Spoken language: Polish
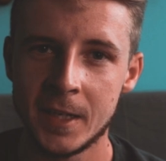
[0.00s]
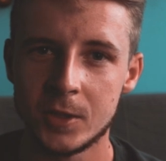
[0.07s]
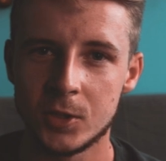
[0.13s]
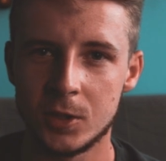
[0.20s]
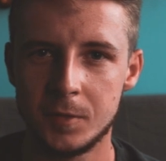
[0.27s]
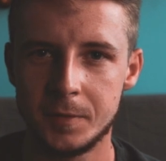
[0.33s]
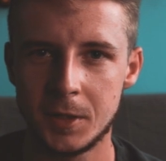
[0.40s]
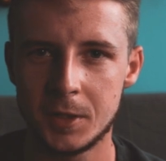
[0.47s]

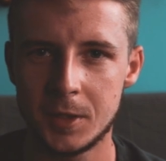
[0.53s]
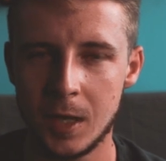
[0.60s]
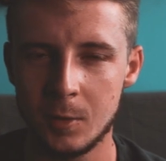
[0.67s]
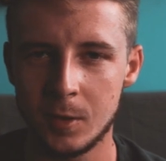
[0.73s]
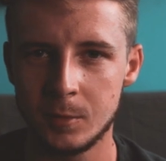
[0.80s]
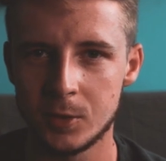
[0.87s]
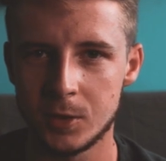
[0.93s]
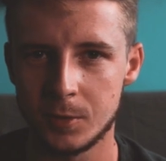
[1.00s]
czyli
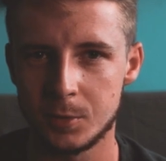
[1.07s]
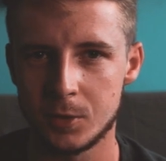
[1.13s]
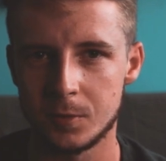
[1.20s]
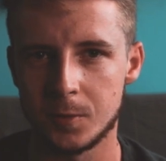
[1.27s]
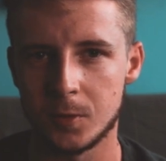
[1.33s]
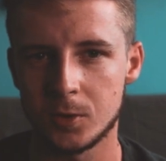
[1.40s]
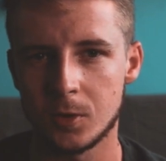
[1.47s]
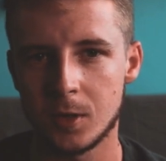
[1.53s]
wiedziałem, że
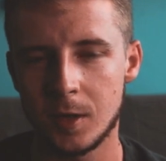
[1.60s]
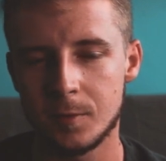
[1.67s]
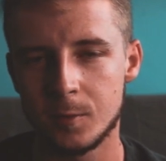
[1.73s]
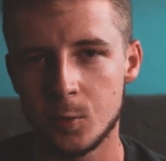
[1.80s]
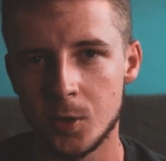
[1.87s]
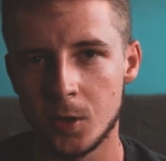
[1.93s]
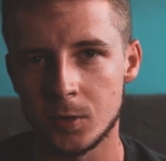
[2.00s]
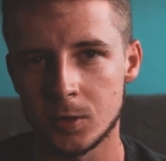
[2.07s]

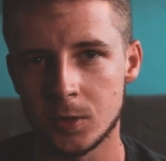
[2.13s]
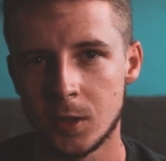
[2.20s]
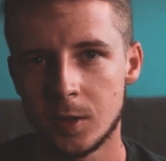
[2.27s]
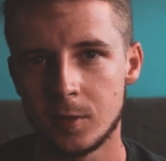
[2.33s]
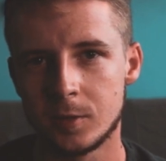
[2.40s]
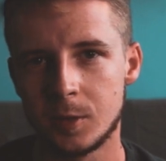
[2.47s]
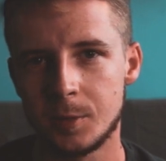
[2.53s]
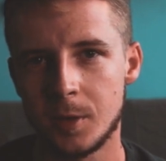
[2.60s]
fotografując
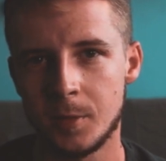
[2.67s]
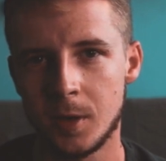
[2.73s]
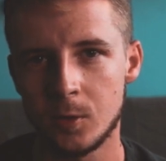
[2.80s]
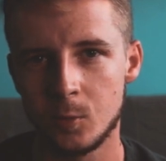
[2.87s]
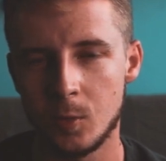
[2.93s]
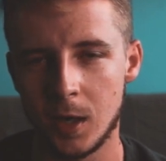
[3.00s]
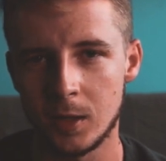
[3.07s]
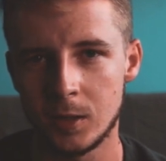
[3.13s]
w trybie
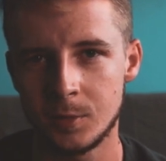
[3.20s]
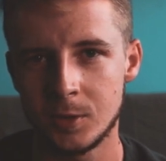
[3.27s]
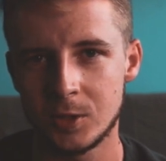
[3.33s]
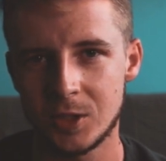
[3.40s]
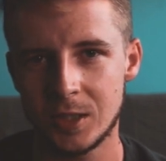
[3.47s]
manualnym,